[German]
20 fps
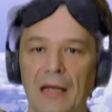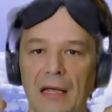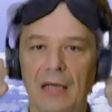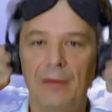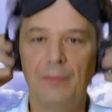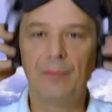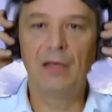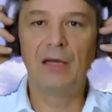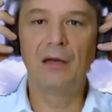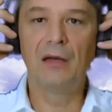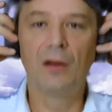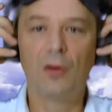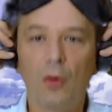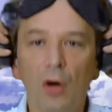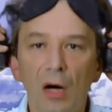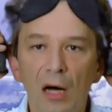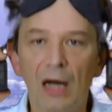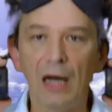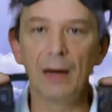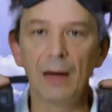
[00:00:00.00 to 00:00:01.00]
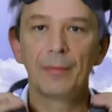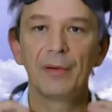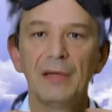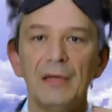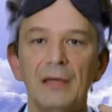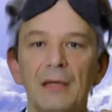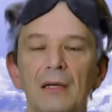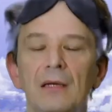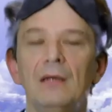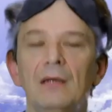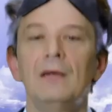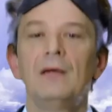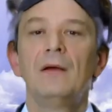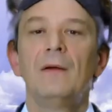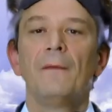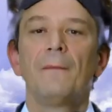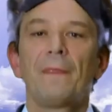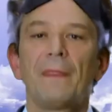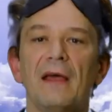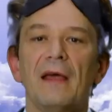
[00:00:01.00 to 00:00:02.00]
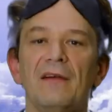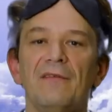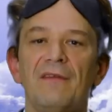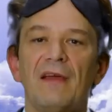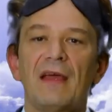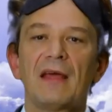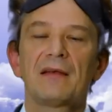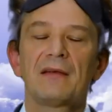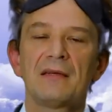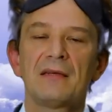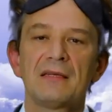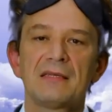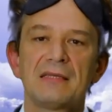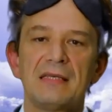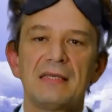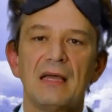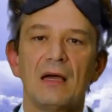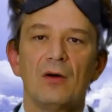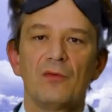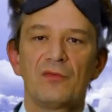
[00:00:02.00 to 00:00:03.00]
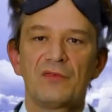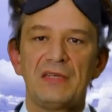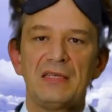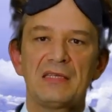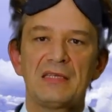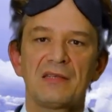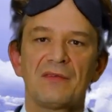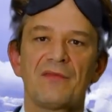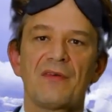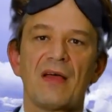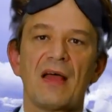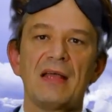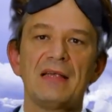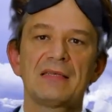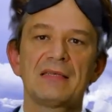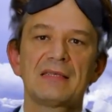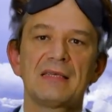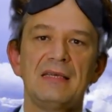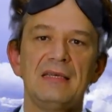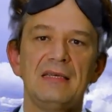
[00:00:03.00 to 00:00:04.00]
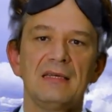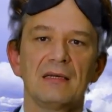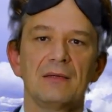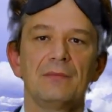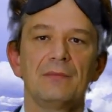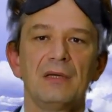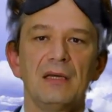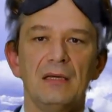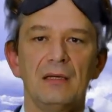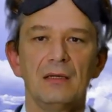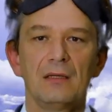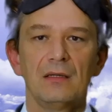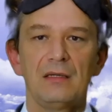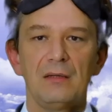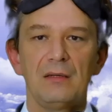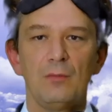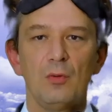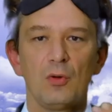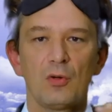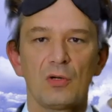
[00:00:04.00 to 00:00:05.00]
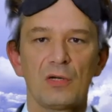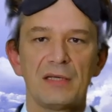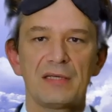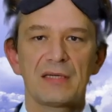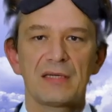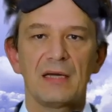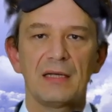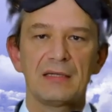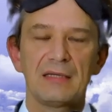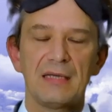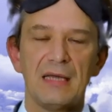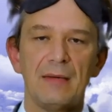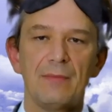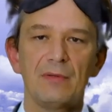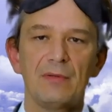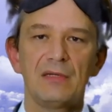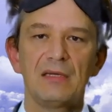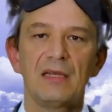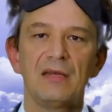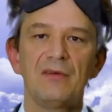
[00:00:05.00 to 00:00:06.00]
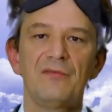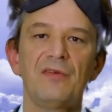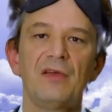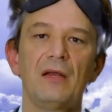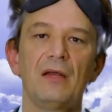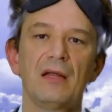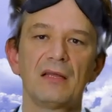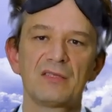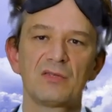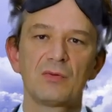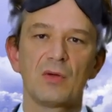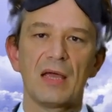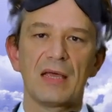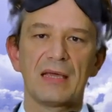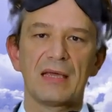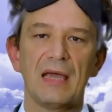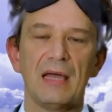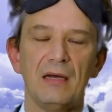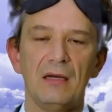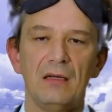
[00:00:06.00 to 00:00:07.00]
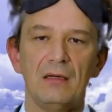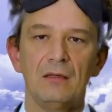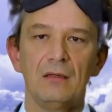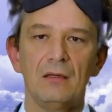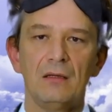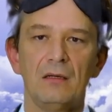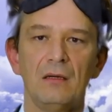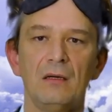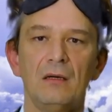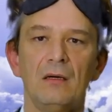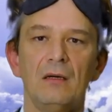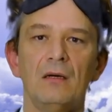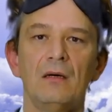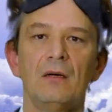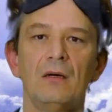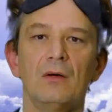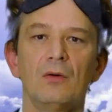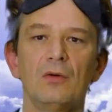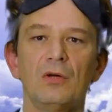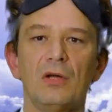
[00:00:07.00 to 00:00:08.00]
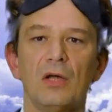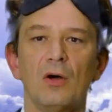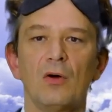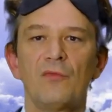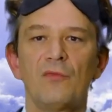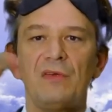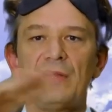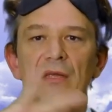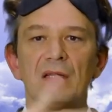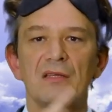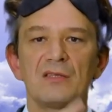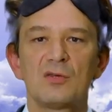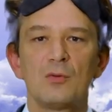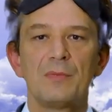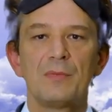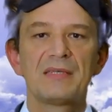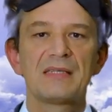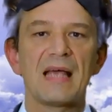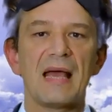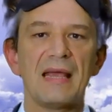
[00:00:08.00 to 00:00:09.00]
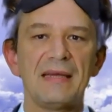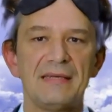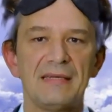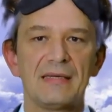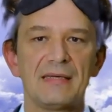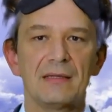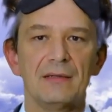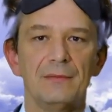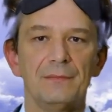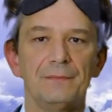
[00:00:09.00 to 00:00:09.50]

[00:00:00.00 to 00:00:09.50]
im Innenohr haben, dann werden Sie auf diese Weise Ihrem Gehirn die Möglichkeit geben, den Fehler zu erkennen und auch wieder zu beseitigen.